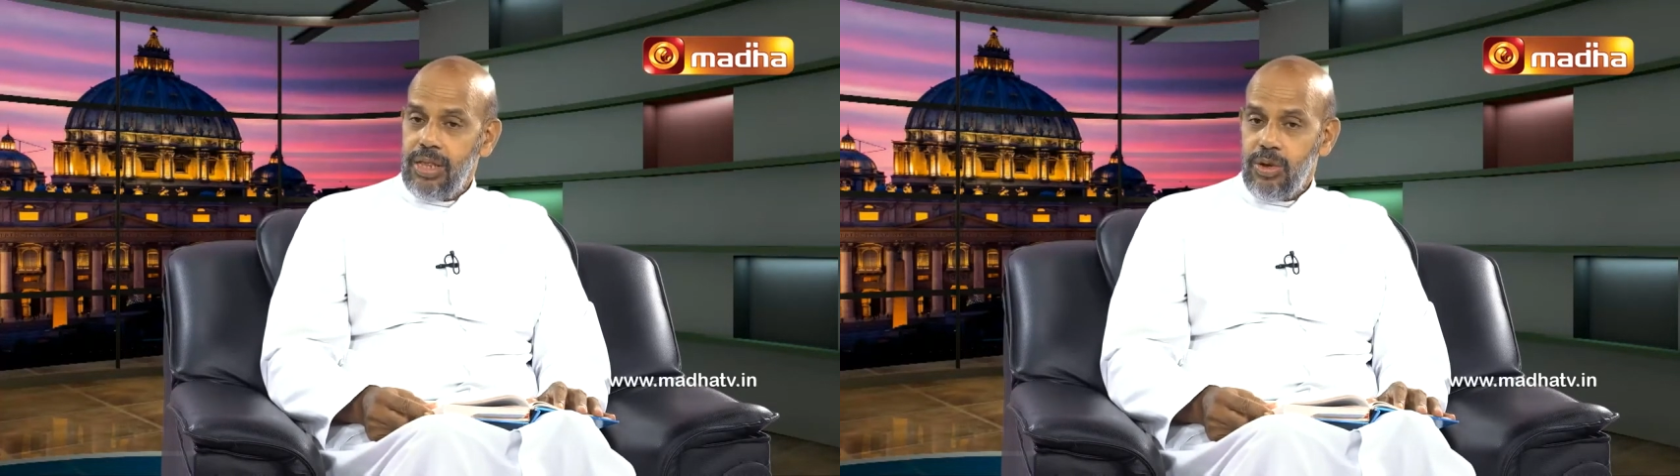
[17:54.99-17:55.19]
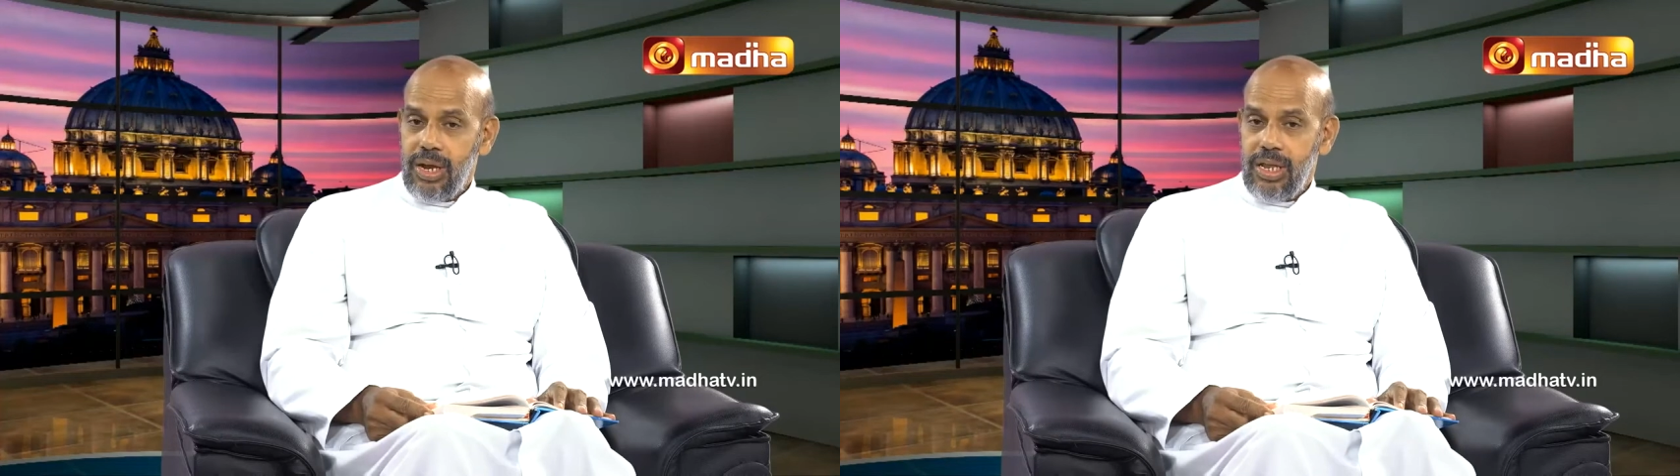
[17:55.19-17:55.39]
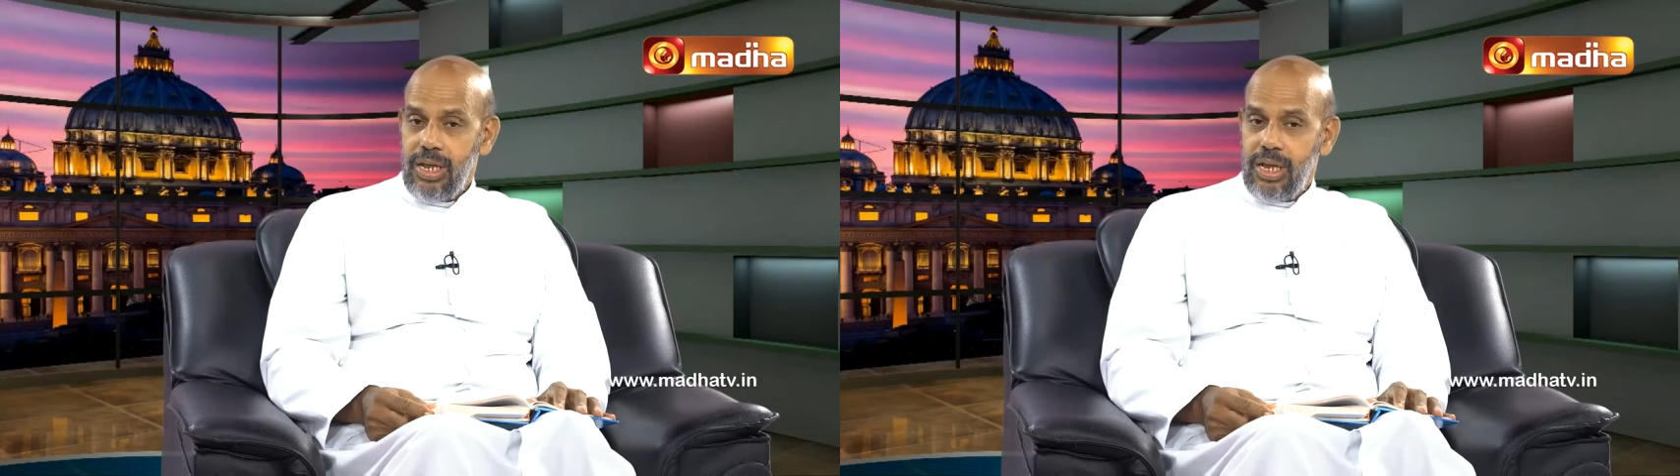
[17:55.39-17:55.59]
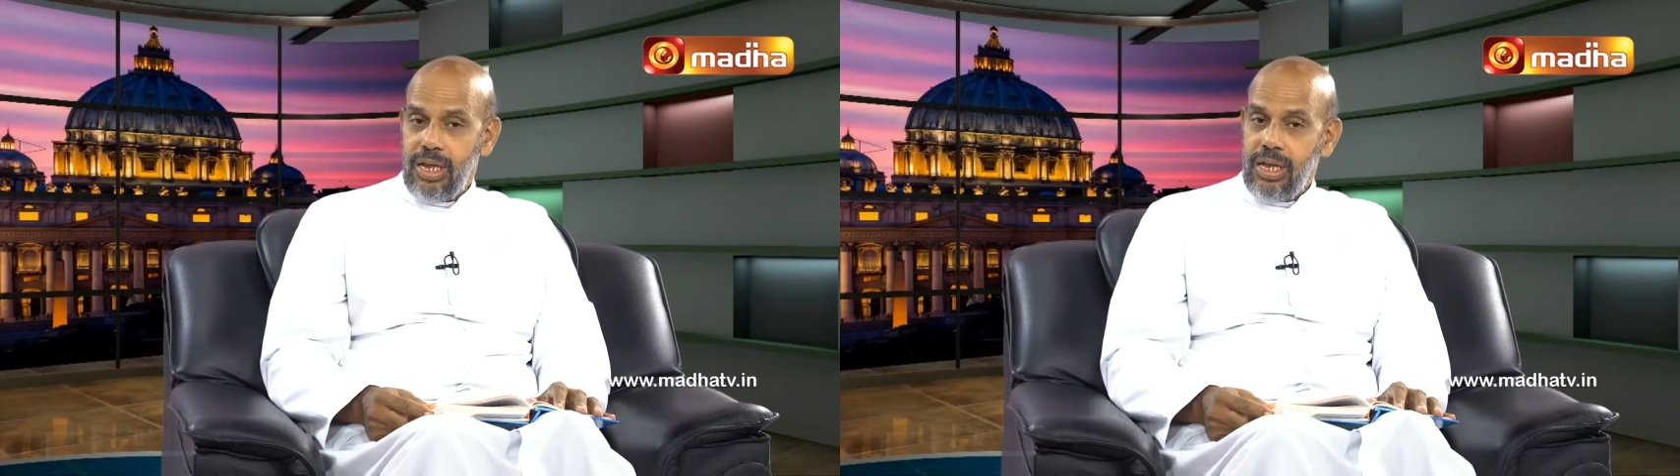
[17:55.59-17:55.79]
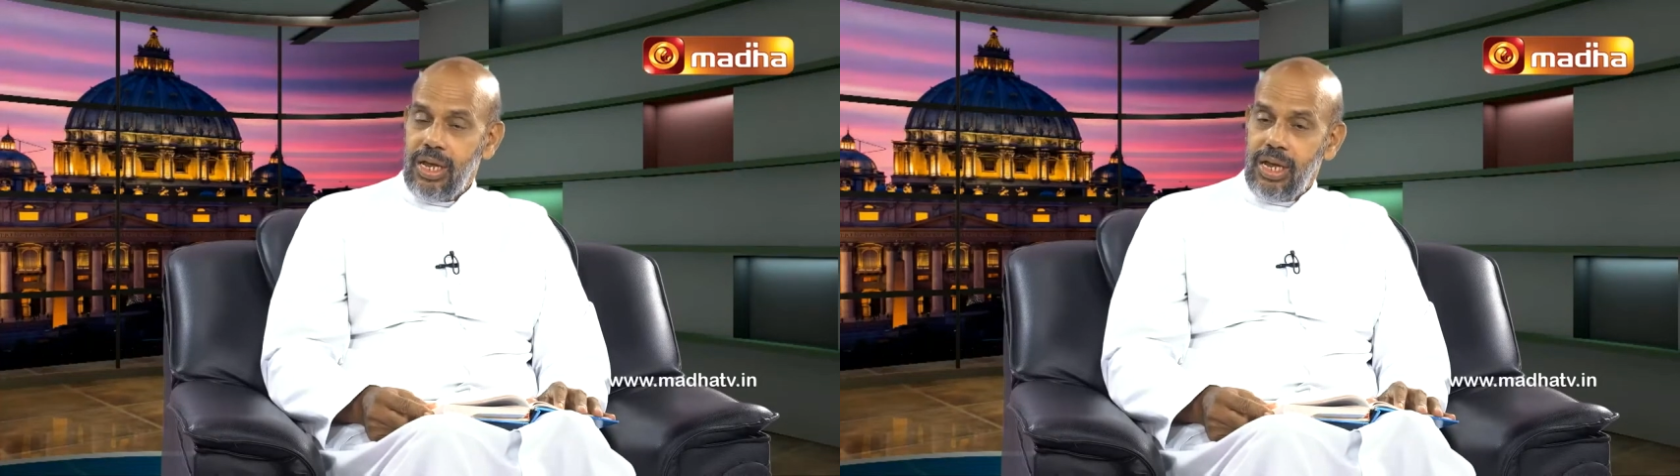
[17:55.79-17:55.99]
தொடர்ந்து
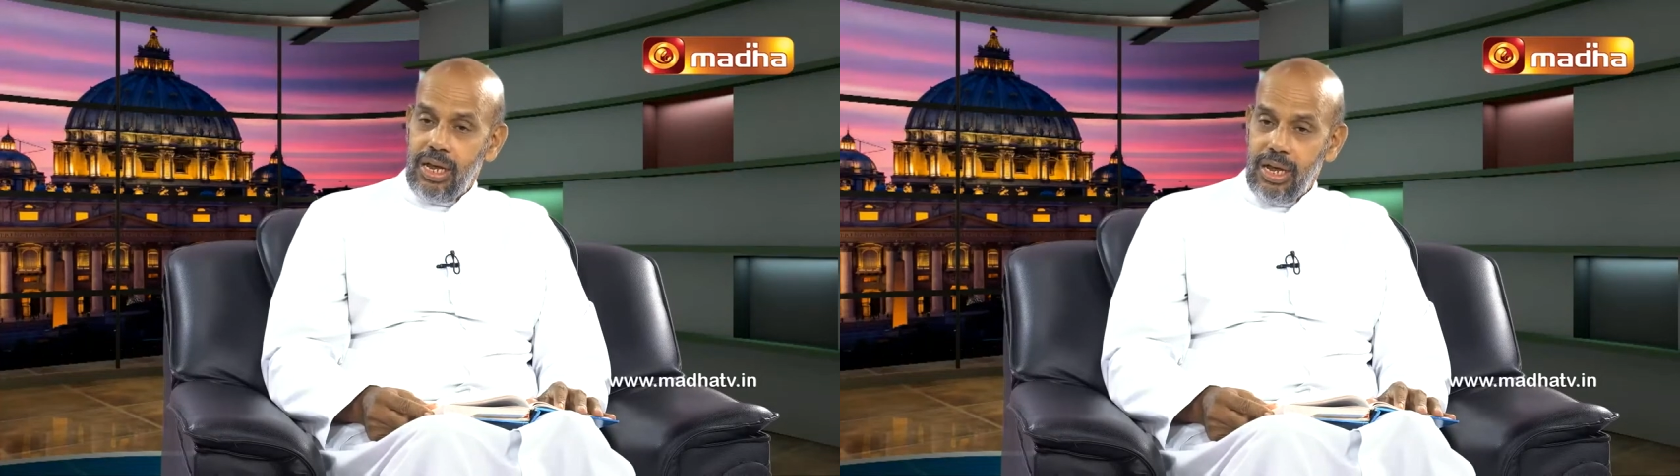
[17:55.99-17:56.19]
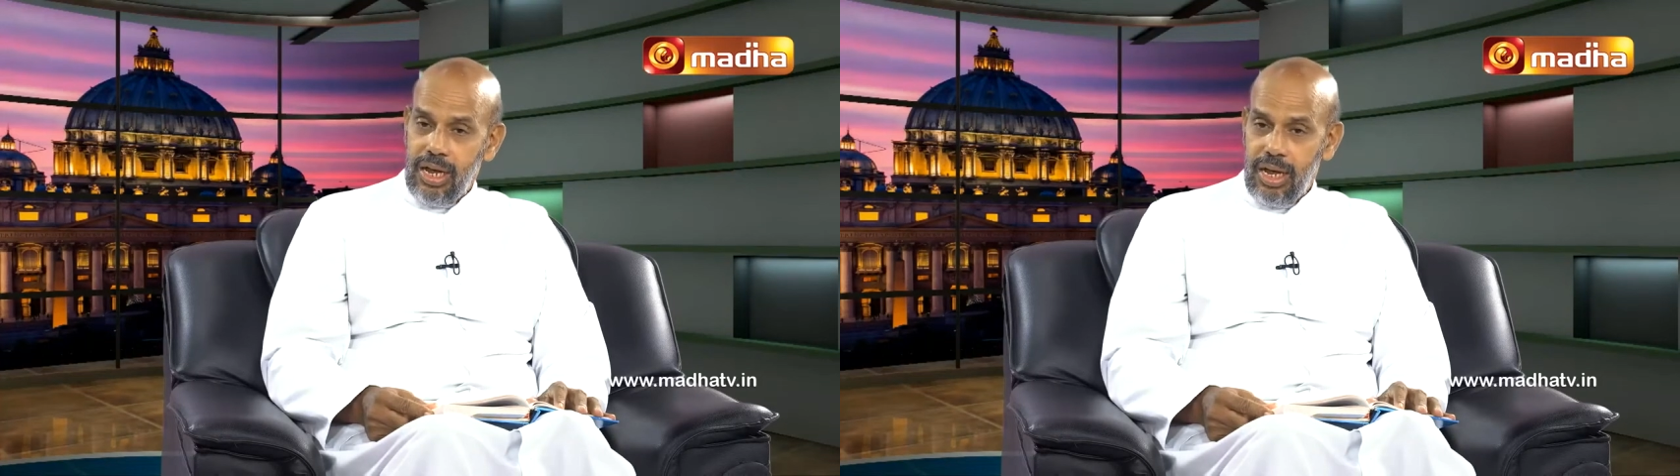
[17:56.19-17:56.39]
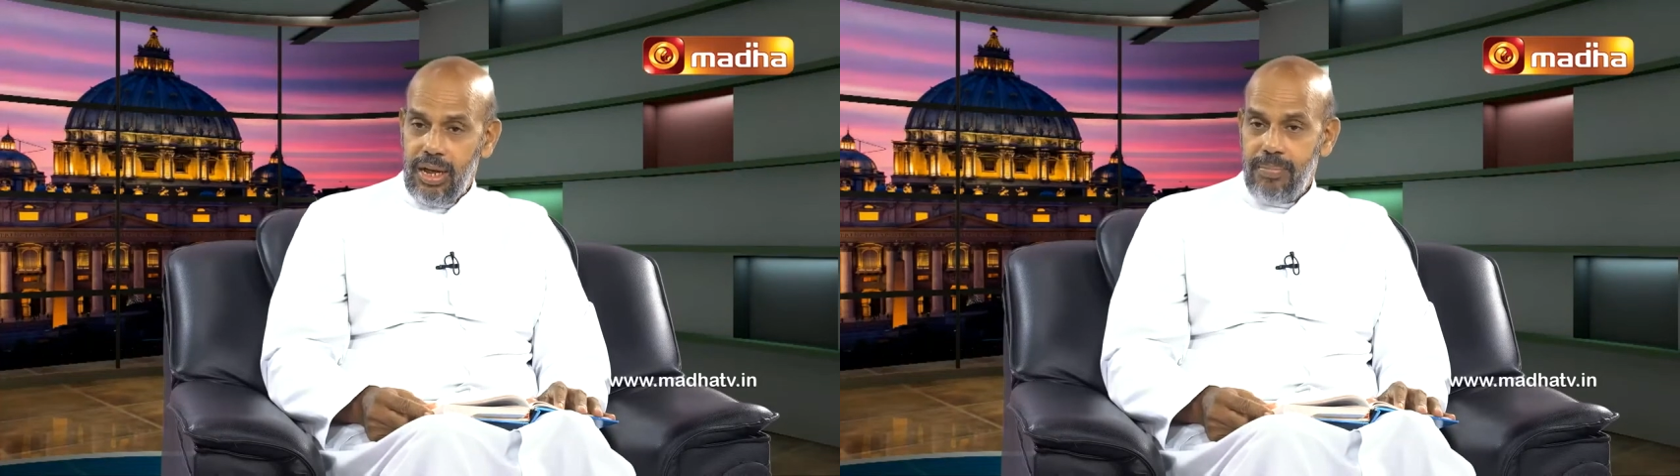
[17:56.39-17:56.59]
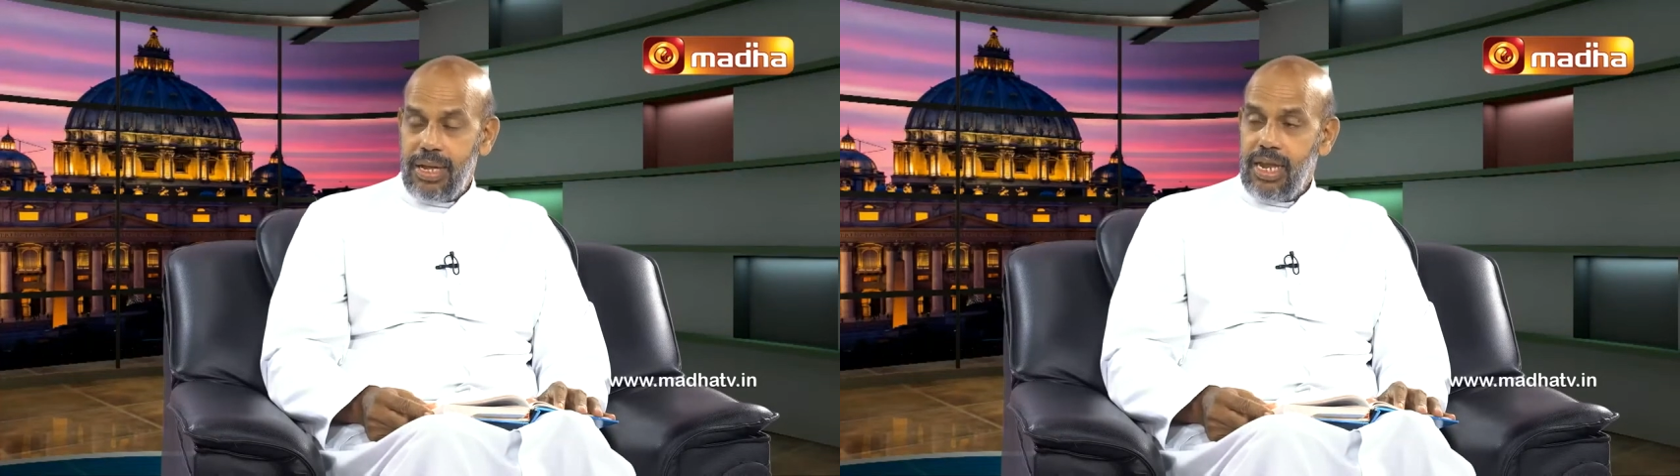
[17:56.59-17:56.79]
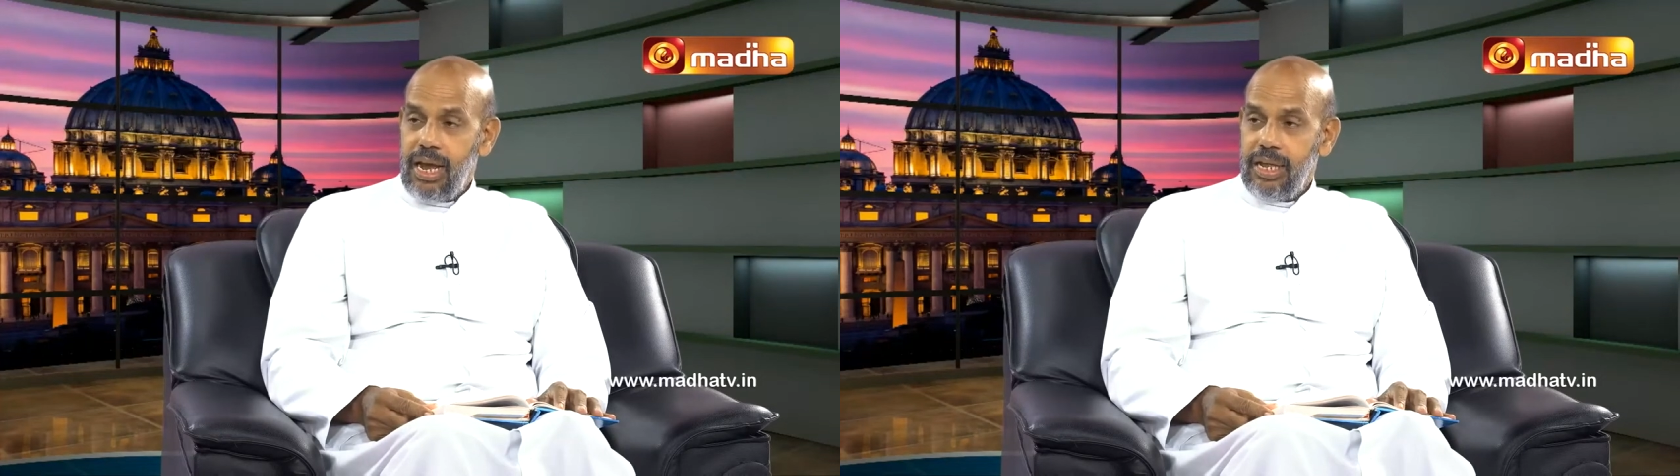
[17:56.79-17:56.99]

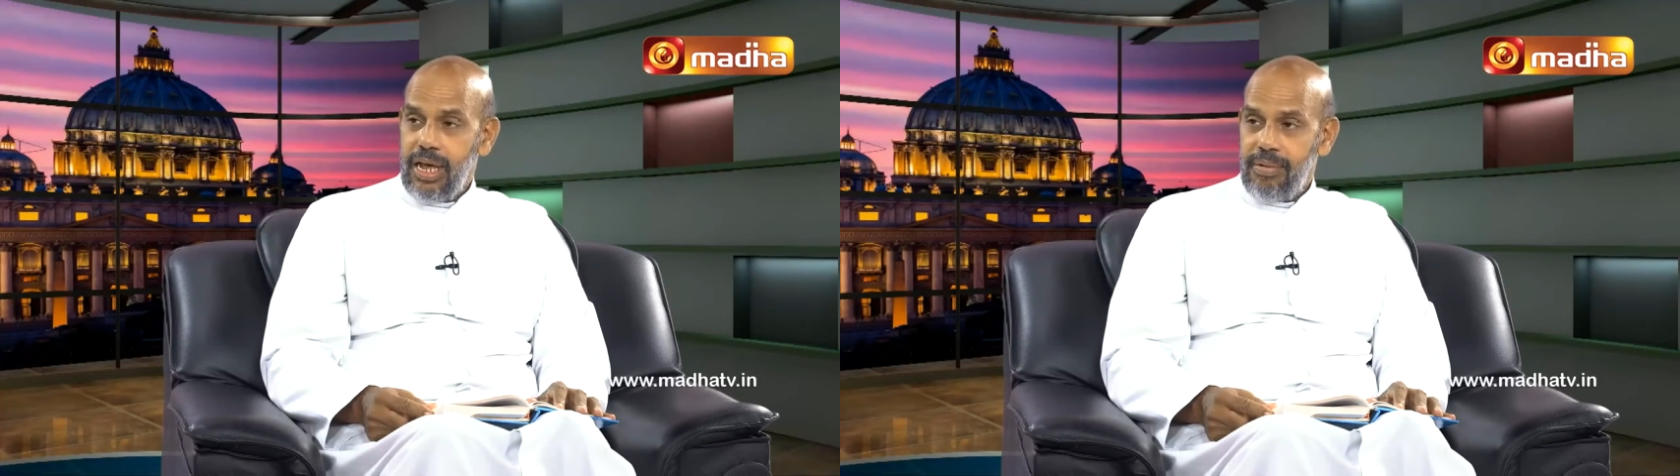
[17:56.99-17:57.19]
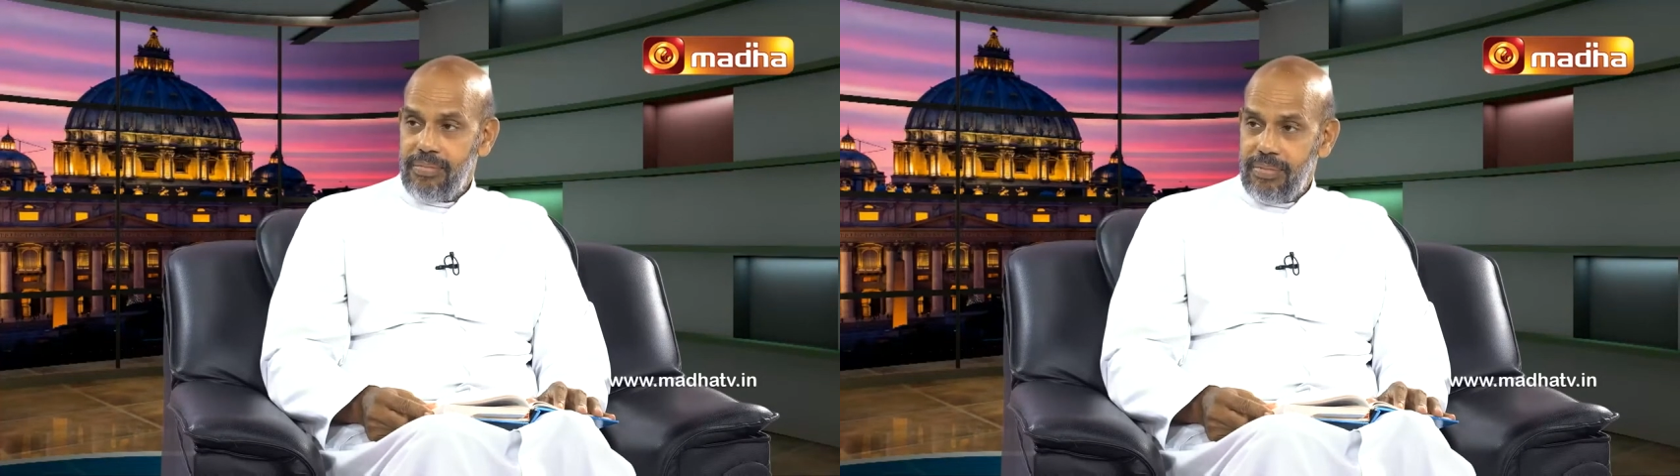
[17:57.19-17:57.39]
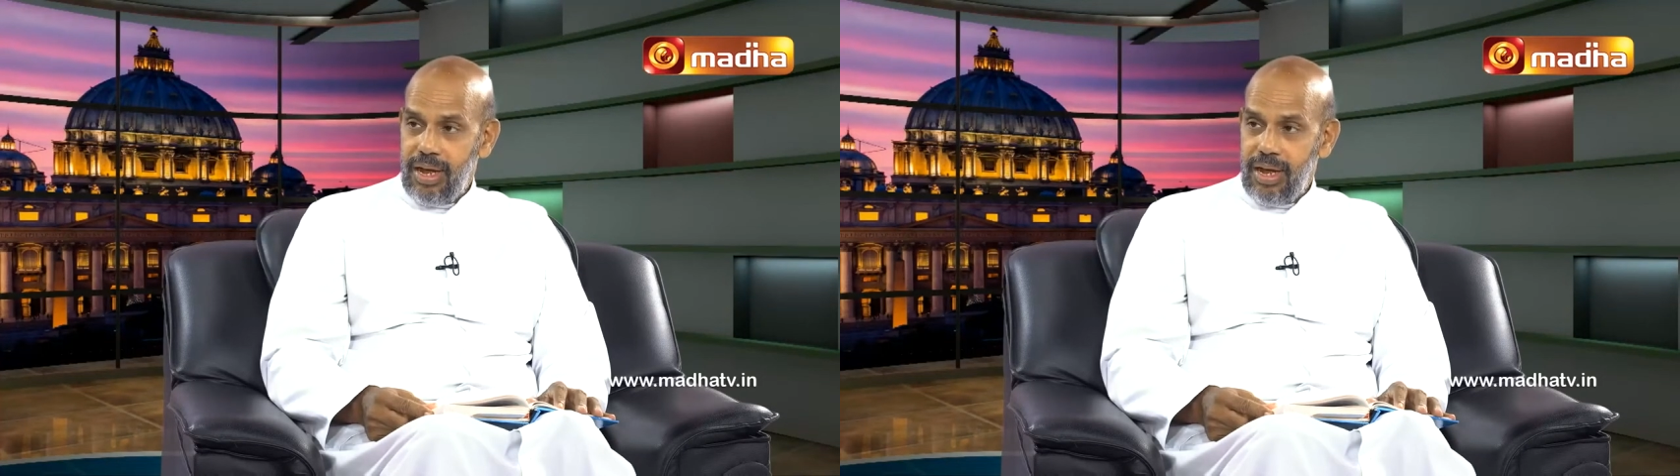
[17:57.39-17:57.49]
பதினைந்தாம்